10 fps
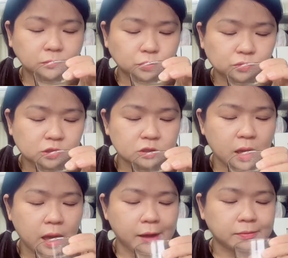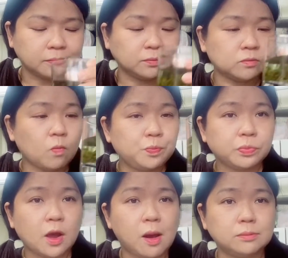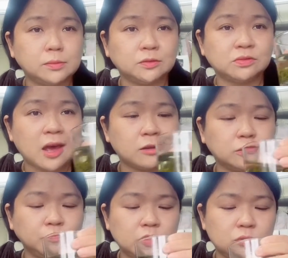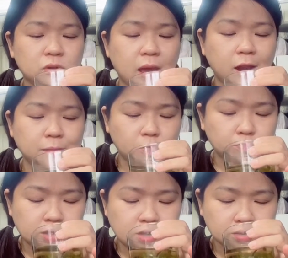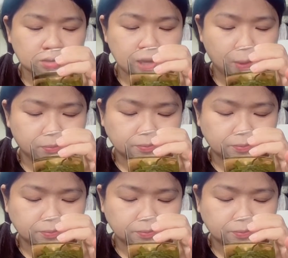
uống nước trà mình pha cũng nhiều trà lắm mà không biết nó sao